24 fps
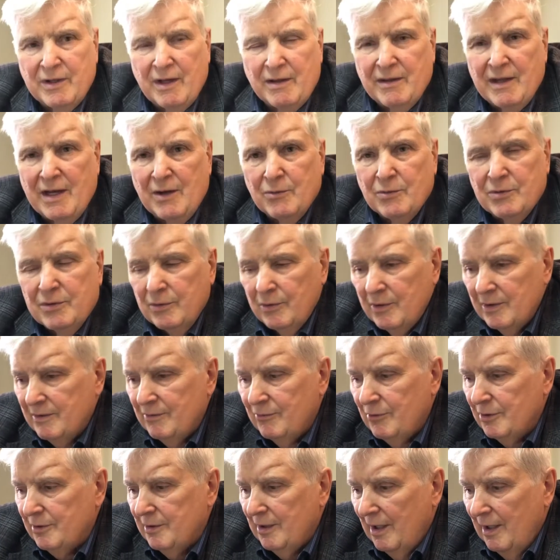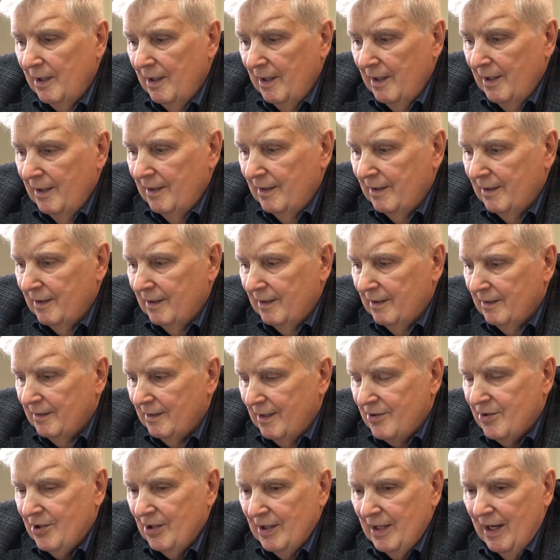сказал, что это вот э,
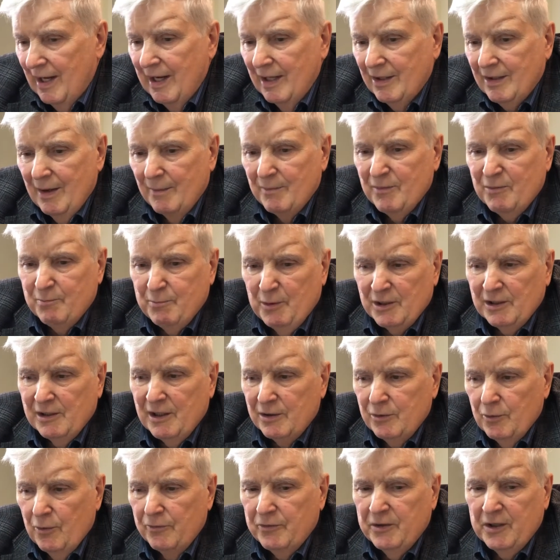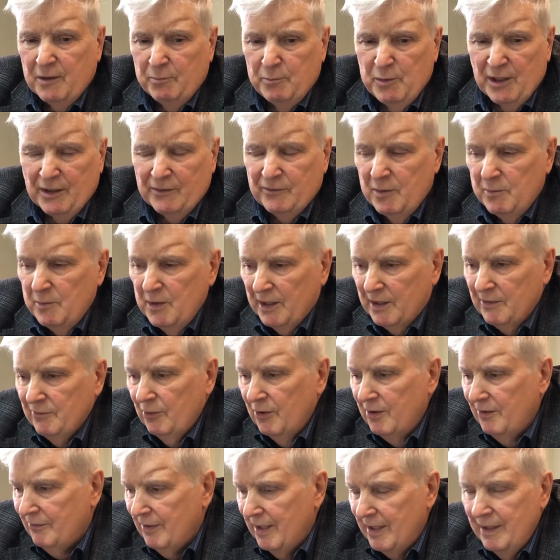начиная там с подготовки к Первой
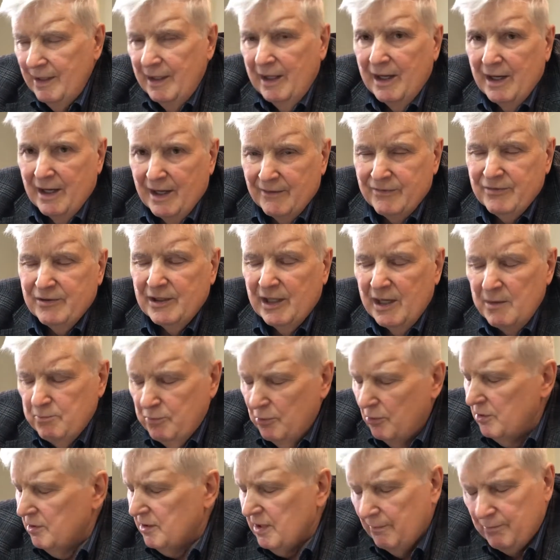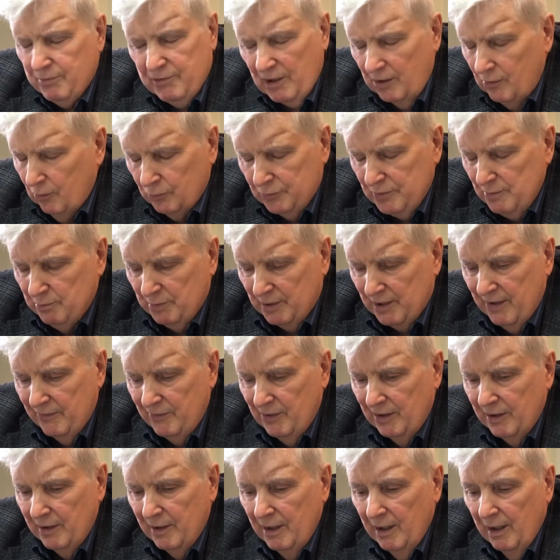мировой войне, Австрия и Польша абсолютно
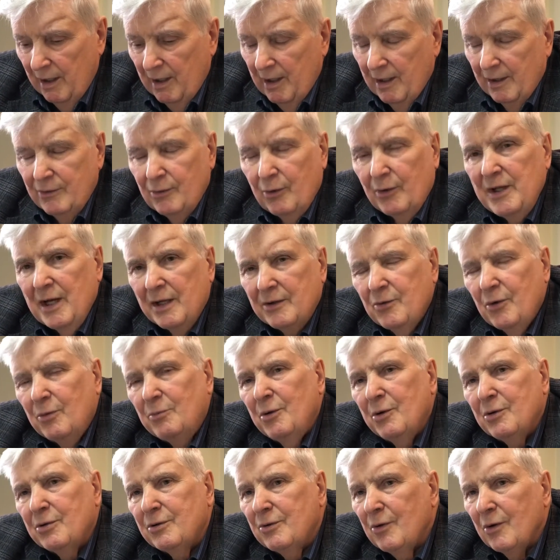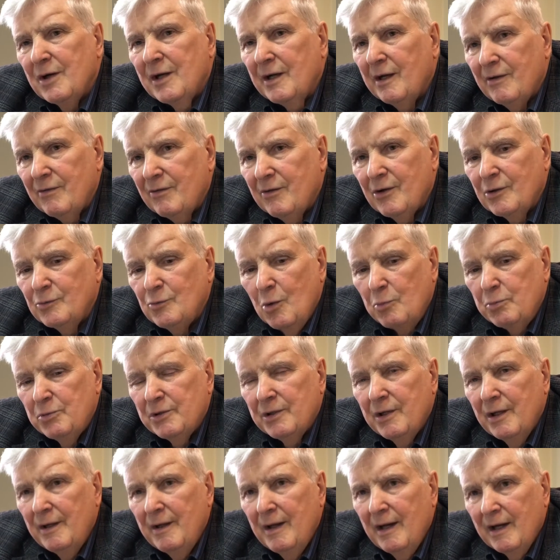правильно. Но я думаю, что гораздо глубже.
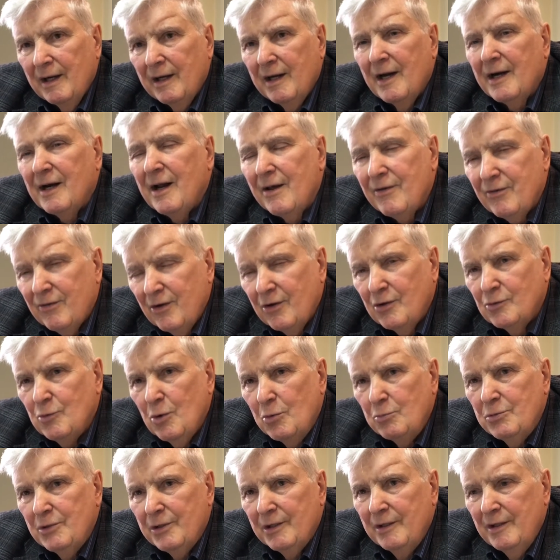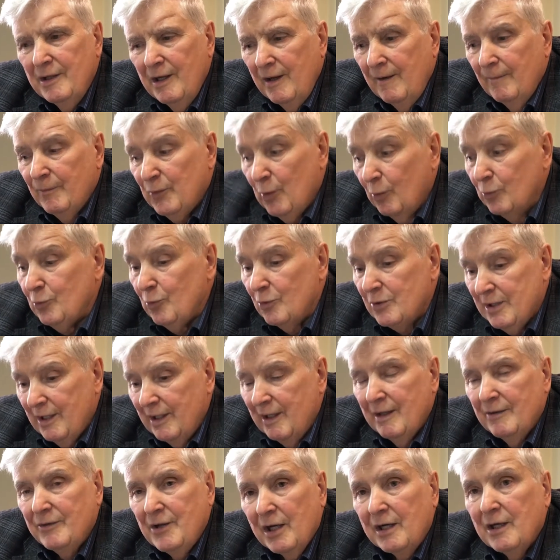Гораздо глубже. Тут
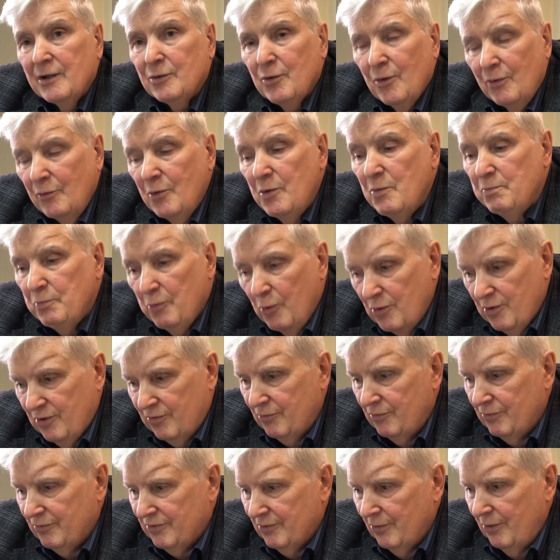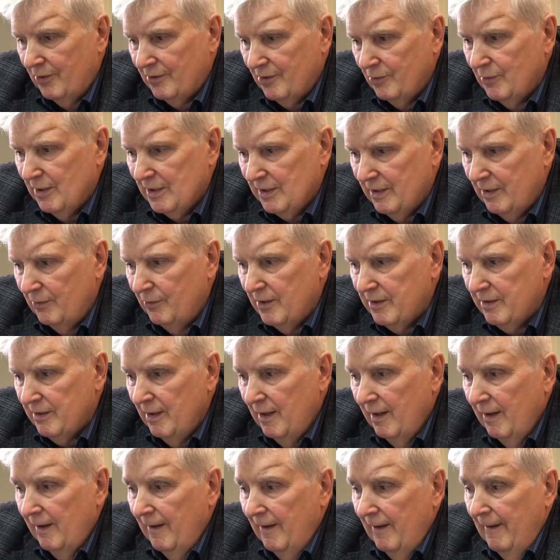уже на готовую почву все это ложилось.
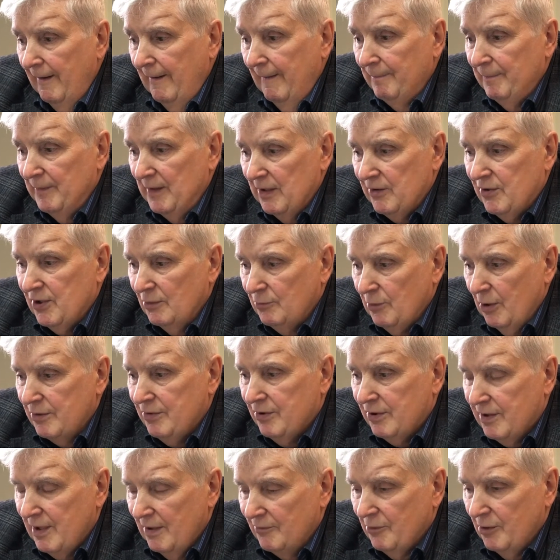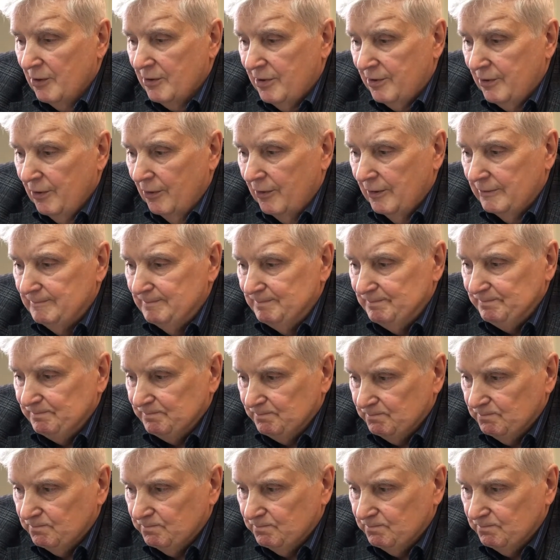Началось с того, что